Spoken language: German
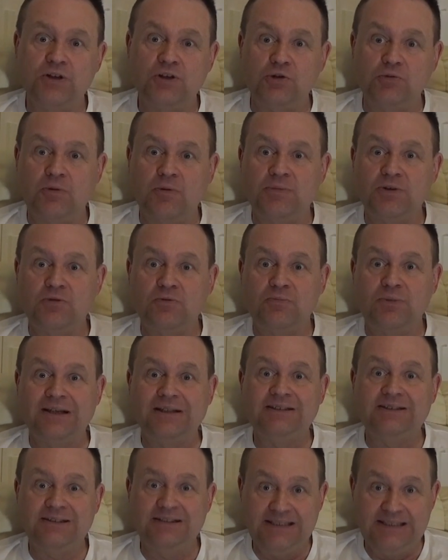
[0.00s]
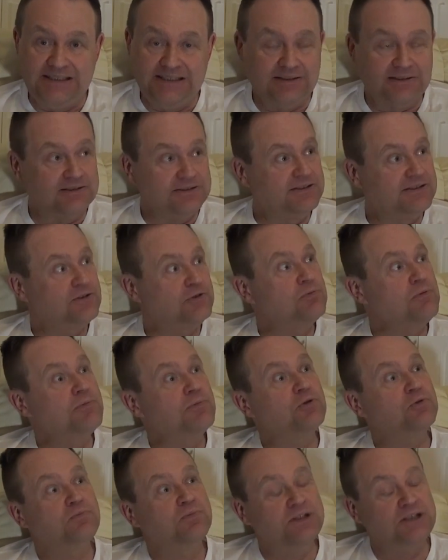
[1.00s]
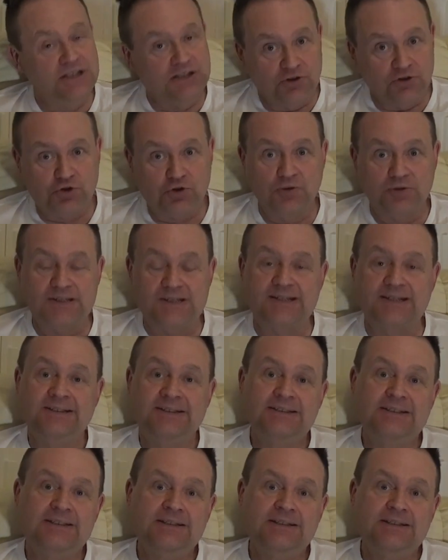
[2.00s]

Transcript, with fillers: Ich kümmere mich um meine Tiere. Ich kümmere mich um Tierschutz.